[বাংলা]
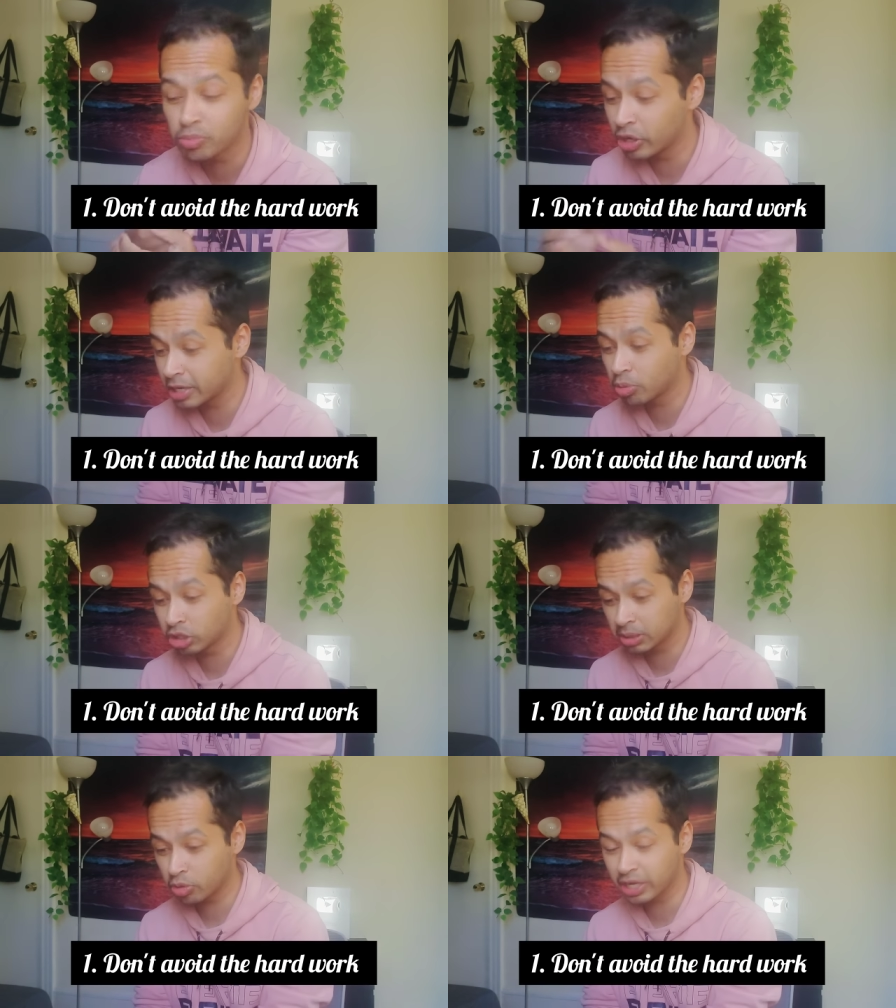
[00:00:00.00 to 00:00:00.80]
বুয়েটের
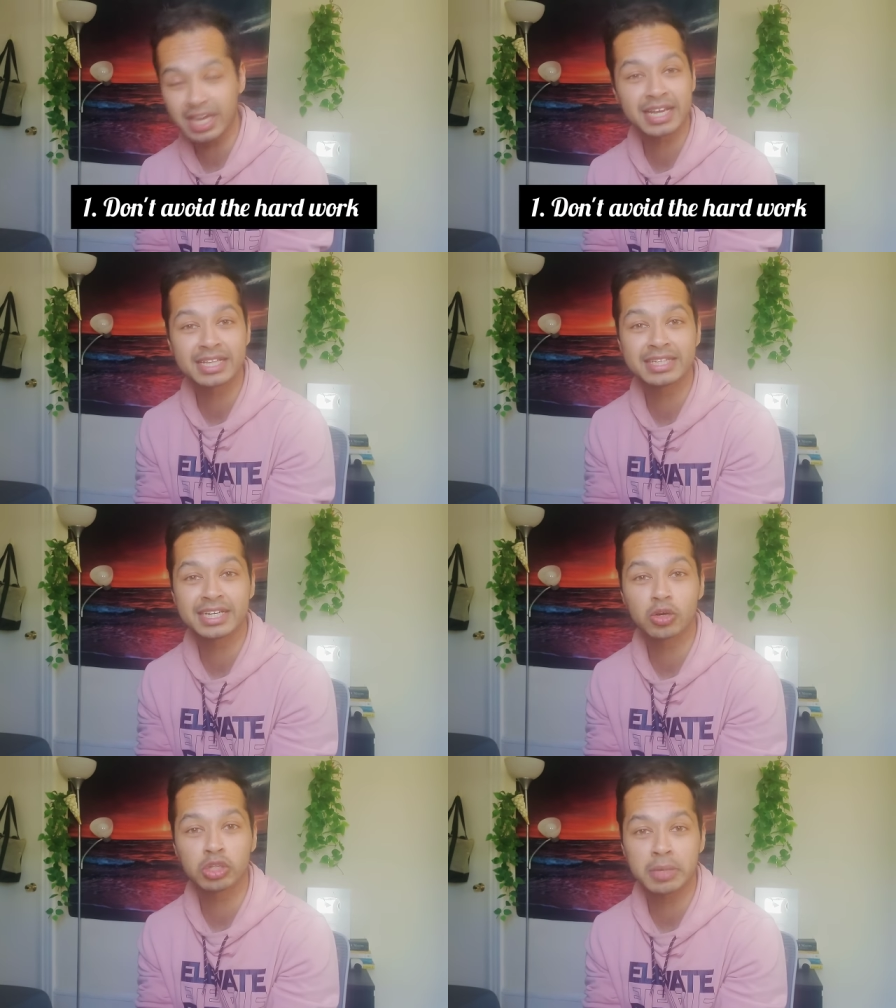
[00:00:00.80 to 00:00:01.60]
ভর্তি পরীক্ষার ক্ষেত্রে
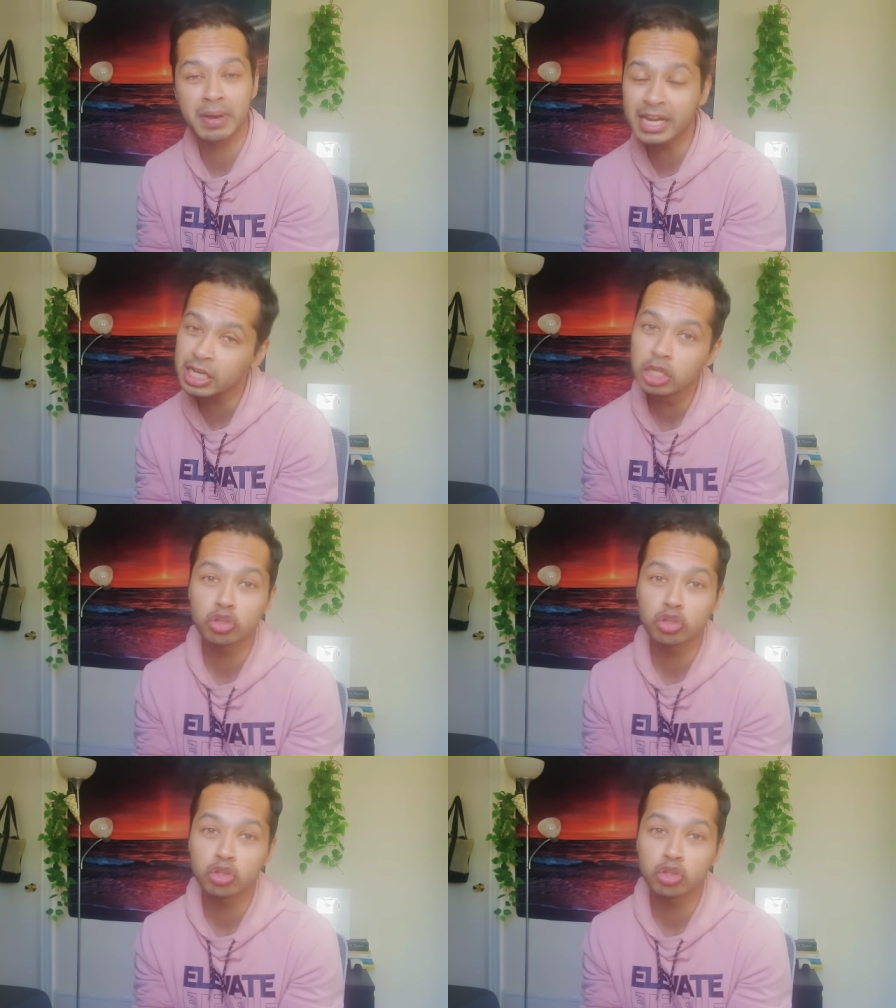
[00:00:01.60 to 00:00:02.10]
এটা হতে পারে